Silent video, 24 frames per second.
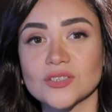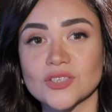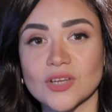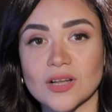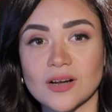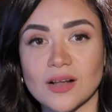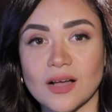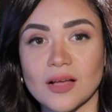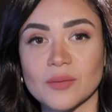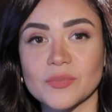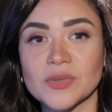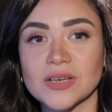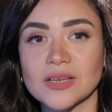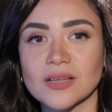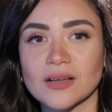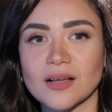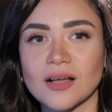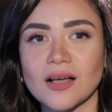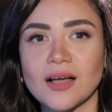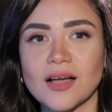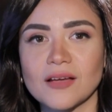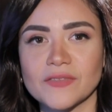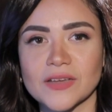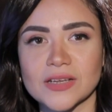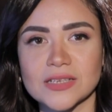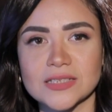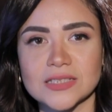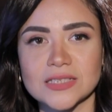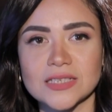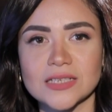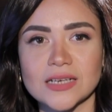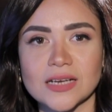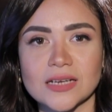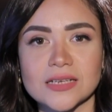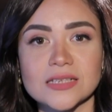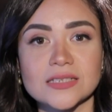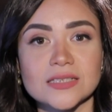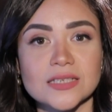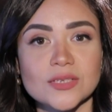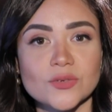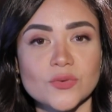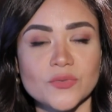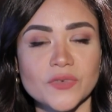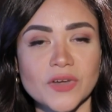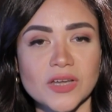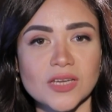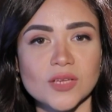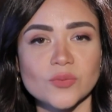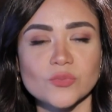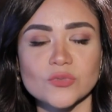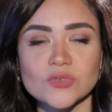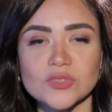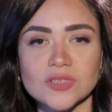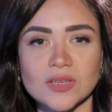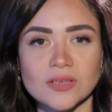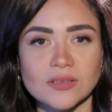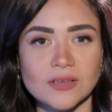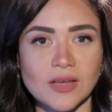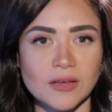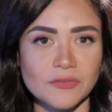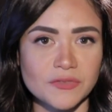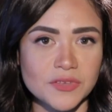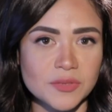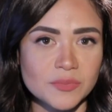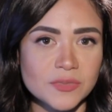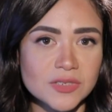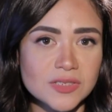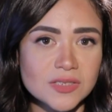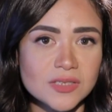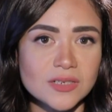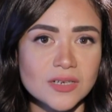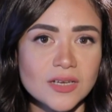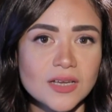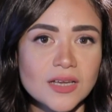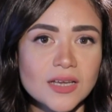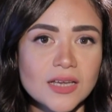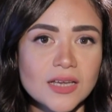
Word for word: جرعة من لقاح فاكسيرا لسينوفاك المصنع في مصر